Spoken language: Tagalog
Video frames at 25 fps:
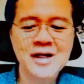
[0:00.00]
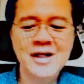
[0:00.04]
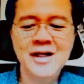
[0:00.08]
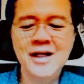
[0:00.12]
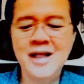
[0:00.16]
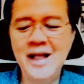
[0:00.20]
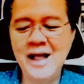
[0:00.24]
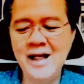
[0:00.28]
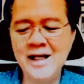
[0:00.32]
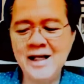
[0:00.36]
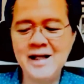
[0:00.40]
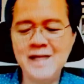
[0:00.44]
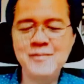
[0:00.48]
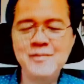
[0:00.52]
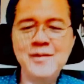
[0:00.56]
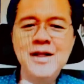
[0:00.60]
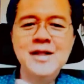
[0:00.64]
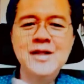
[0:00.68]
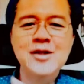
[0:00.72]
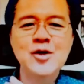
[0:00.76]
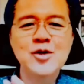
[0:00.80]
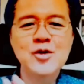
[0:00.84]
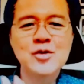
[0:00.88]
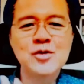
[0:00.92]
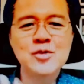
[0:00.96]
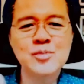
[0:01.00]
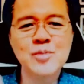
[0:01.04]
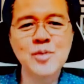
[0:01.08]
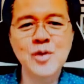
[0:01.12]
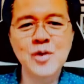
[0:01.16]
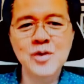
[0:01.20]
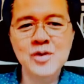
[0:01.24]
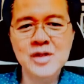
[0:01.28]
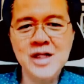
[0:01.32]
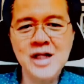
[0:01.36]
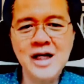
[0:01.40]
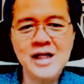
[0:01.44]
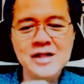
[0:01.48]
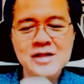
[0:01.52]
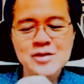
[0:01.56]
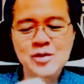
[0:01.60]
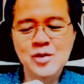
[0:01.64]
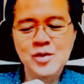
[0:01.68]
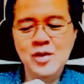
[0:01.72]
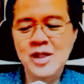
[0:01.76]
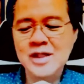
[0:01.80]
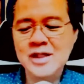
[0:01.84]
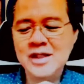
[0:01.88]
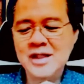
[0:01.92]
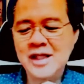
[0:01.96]
lagi may notebook na
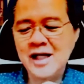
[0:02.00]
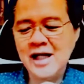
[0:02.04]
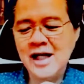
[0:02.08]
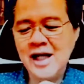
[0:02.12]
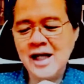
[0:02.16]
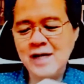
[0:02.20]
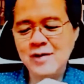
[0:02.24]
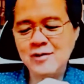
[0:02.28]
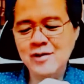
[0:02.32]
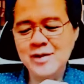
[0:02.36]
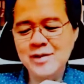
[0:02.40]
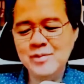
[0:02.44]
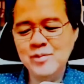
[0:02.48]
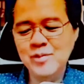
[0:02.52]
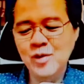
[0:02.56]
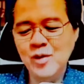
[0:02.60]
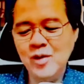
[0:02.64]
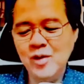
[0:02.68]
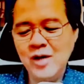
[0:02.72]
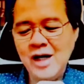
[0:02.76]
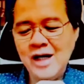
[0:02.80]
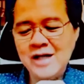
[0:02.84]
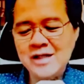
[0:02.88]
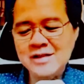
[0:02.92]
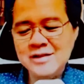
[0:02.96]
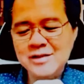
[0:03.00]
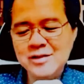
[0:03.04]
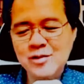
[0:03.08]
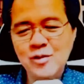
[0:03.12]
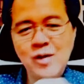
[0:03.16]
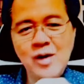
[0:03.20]
kasulat na gagawin bukas.